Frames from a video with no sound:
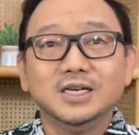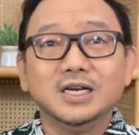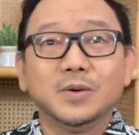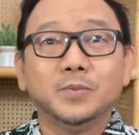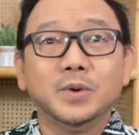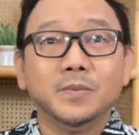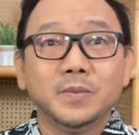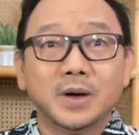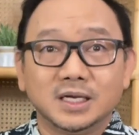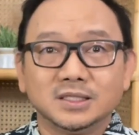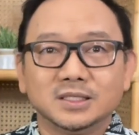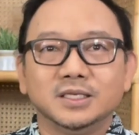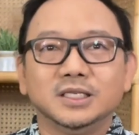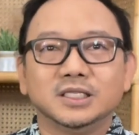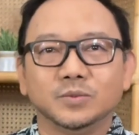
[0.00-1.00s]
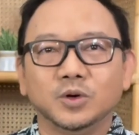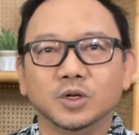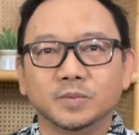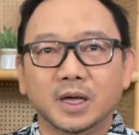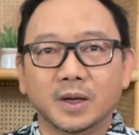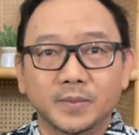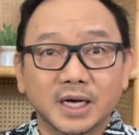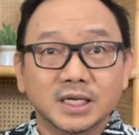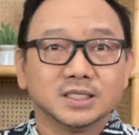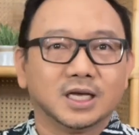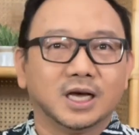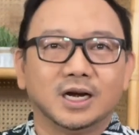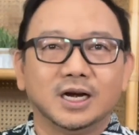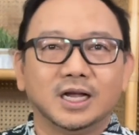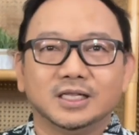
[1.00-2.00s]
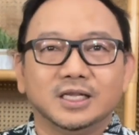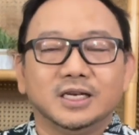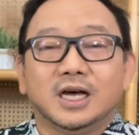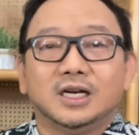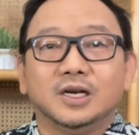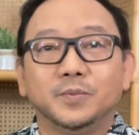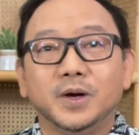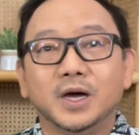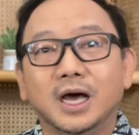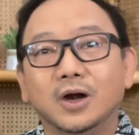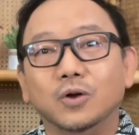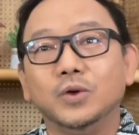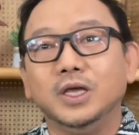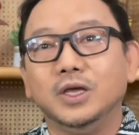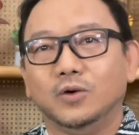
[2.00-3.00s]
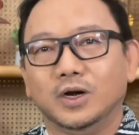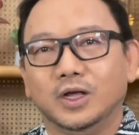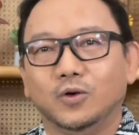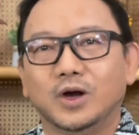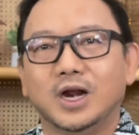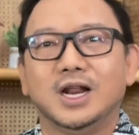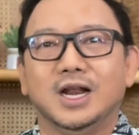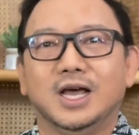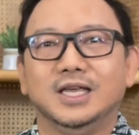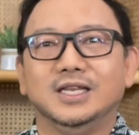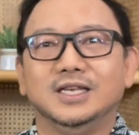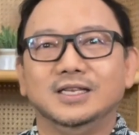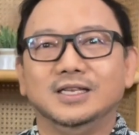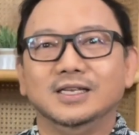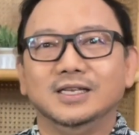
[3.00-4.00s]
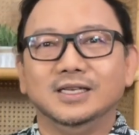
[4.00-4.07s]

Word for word: Kehendak bebas disebut bebas karena tidak dipengaruhi oleh orang lain.